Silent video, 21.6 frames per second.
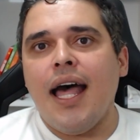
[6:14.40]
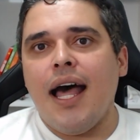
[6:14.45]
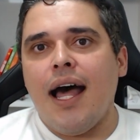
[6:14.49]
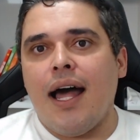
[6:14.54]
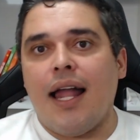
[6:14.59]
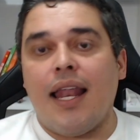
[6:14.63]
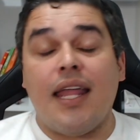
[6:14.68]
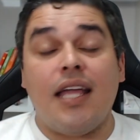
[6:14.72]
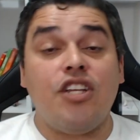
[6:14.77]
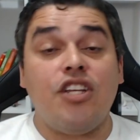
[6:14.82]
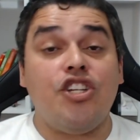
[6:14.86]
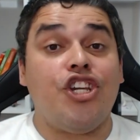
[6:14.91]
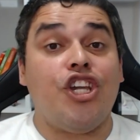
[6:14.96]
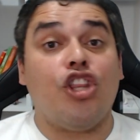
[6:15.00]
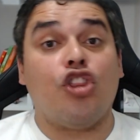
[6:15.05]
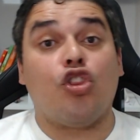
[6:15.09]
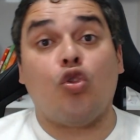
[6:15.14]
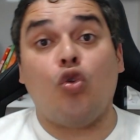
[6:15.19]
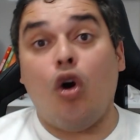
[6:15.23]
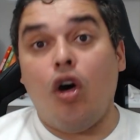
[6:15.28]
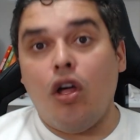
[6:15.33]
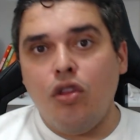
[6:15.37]
além de que
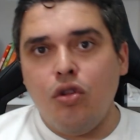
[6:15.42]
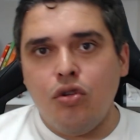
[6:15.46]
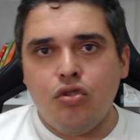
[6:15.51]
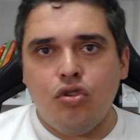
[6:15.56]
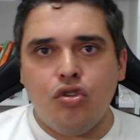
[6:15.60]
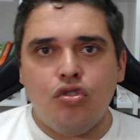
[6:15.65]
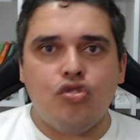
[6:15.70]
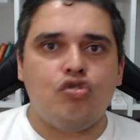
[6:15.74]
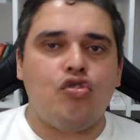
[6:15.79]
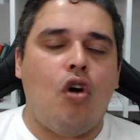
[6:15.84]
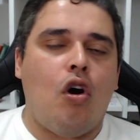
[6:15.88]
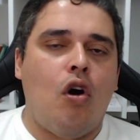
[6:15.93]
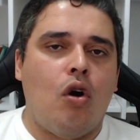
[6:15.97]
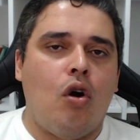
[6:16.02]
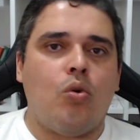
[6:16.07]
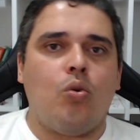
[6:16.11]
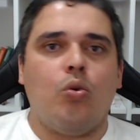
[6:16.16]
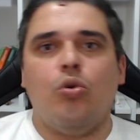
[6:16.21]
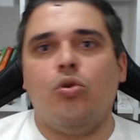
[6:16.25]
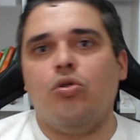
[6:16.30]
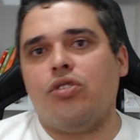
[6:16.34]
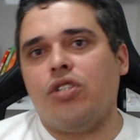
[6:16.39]
todos os
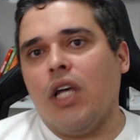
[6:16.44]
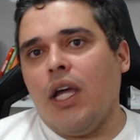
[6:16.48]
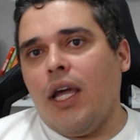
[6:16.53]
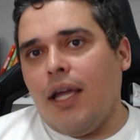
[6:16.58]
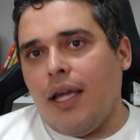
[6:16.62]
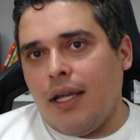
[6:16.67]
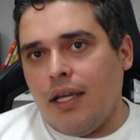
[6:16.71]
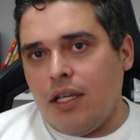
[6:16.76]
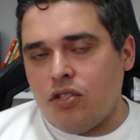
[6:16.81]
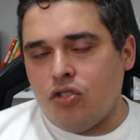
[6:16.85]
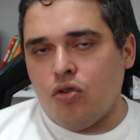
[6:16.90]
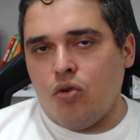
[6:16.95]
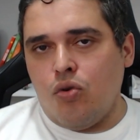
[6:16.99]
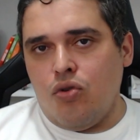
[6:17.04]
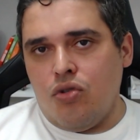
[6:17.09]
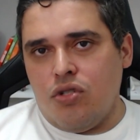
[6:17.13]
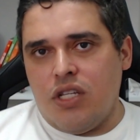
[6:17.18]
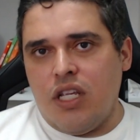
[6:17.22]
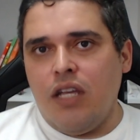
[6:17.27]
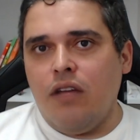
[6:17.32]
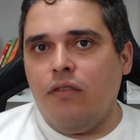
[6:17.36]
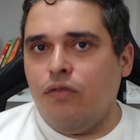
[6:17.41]
jogos
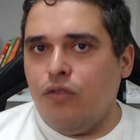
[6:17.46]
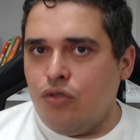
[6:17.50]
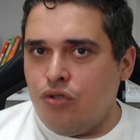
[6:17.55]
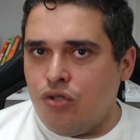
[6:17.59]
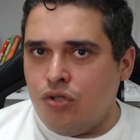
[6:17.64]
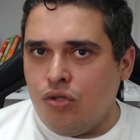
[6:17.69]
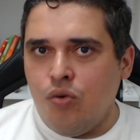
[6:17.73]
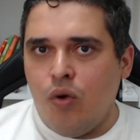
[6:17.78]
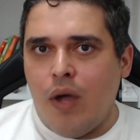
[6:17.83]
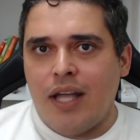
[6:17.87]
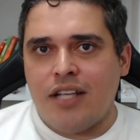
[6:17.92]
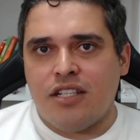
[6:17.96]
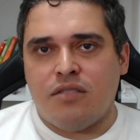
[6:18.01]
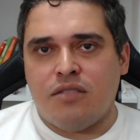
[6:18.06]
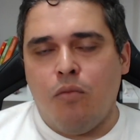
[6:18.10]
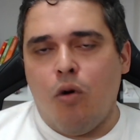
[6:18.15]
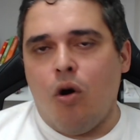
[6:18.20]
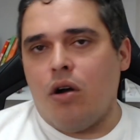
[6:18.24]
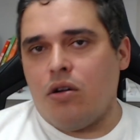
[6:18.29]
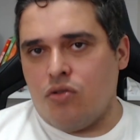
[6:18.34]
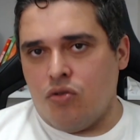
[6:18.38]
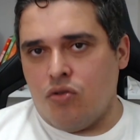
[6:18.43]
exclusivos do
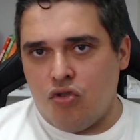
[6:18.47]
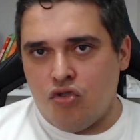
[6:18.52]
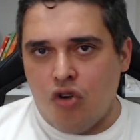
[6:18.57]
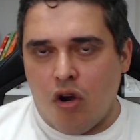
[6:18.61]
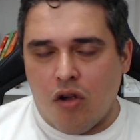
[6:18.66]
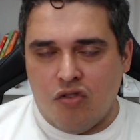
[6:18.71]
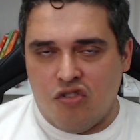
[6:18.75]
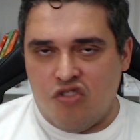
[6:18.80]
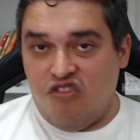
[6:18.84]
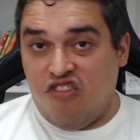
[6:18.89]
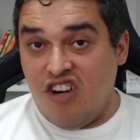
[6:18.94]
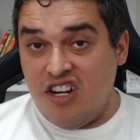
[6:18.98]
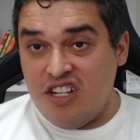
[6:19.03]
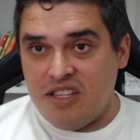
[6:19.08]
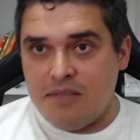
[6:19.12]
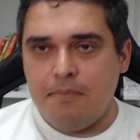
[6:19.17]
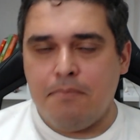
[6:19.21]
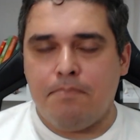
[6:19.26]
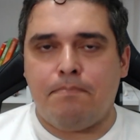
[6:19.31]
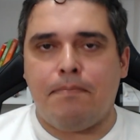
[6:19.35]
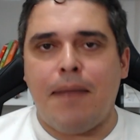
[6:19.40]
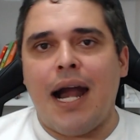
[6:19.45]
Xbox, os jogos first
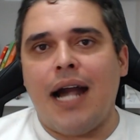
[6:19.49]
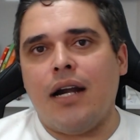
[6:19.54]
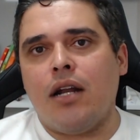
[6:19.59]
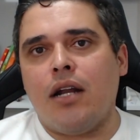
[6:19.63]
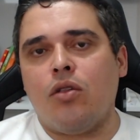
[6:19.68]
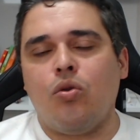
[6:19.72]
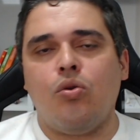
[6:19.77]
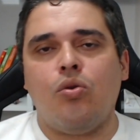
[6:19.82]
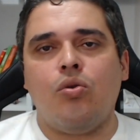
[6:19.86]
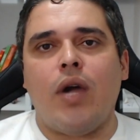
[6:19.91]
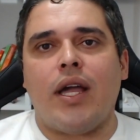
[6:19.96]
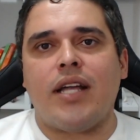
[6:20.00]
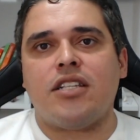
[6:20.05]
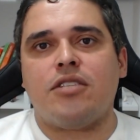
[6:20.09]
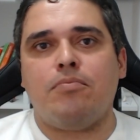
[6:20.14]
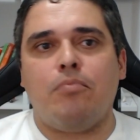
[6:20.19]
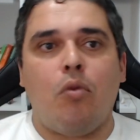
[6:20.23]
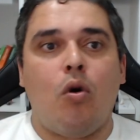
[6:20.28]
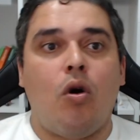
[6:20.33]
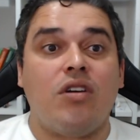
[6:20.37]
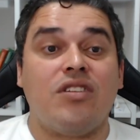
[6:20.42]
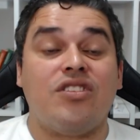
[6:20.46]
party do
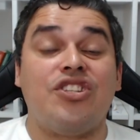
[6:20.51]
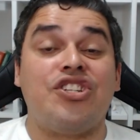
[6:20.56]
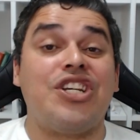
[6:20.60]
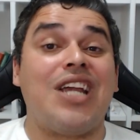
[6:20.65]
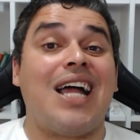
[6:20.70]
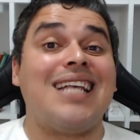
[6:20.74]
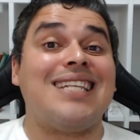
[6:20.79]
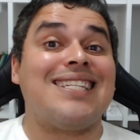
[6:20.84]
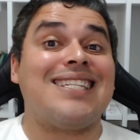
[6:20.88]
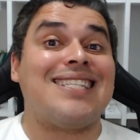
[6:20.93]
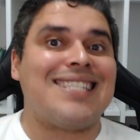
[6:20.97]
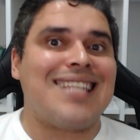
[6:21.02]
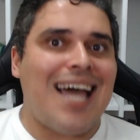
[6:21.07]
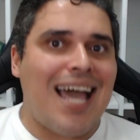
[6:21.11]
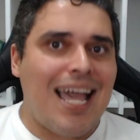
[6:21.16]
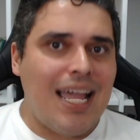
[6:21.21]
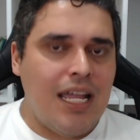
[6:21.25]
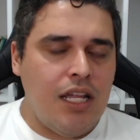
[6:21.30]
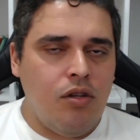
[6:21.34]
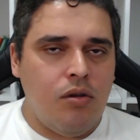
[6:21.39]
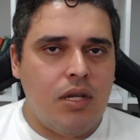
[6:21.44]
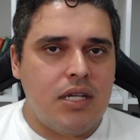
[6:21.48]
Xbox já
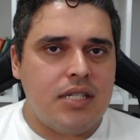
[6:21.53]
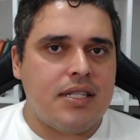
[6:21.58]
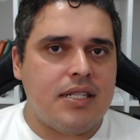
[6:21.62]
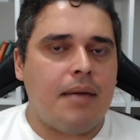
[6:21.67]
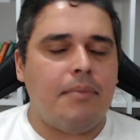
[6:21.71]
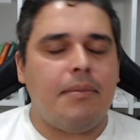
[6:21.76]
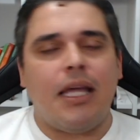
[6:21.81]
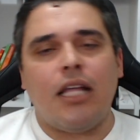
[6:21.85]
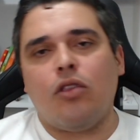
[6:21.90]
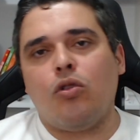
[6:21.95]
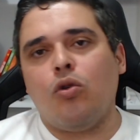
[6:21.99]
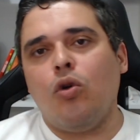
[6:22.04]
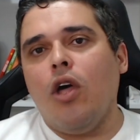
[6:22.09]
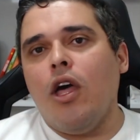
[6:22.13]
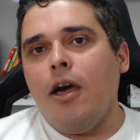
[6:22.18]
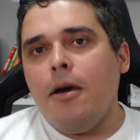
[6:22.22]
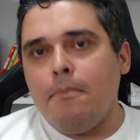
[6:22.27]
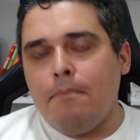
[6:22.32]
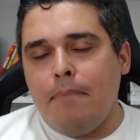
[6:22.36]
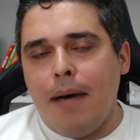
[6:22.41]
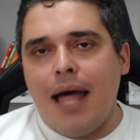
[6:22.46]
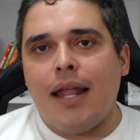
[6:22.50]
saem no lançamento
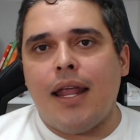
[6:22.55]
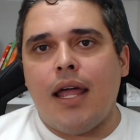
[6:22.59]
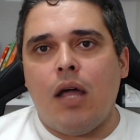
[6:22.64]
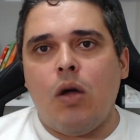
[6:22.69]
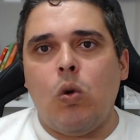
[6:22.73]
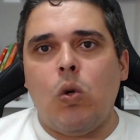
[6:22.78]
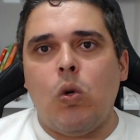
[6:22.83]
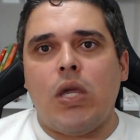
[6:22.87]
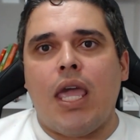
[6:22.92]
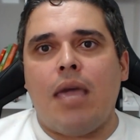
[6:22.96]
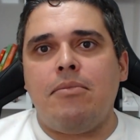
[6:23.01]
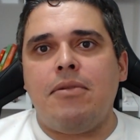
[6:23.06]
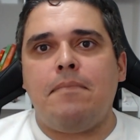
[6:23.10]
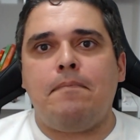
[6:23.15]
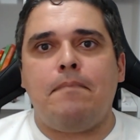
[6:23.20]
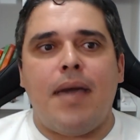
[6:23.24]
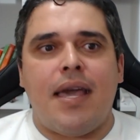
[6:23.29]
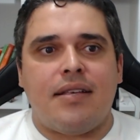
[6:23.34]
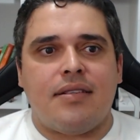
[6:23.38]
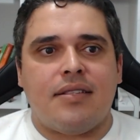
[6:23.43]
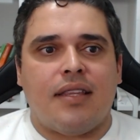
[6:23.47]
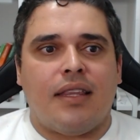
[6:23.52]
para o Game Game
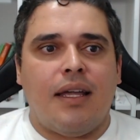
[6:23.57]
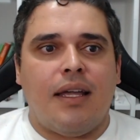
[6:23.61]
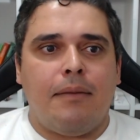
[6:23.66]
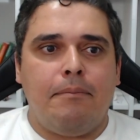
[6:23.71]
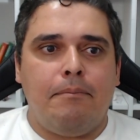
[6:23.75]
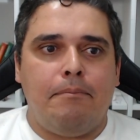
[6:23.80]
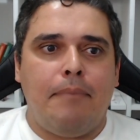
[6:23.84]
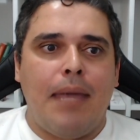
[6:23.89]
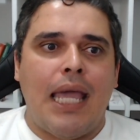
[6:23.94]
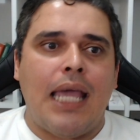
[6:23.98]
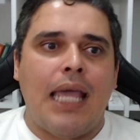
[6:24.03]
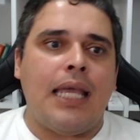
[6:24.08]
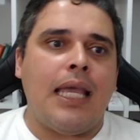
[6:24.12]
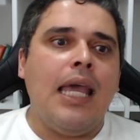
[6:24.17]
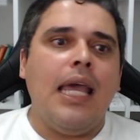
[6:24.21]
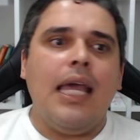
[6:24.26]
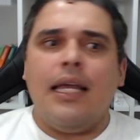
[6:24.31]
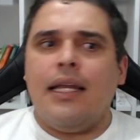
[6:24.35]
Pass também.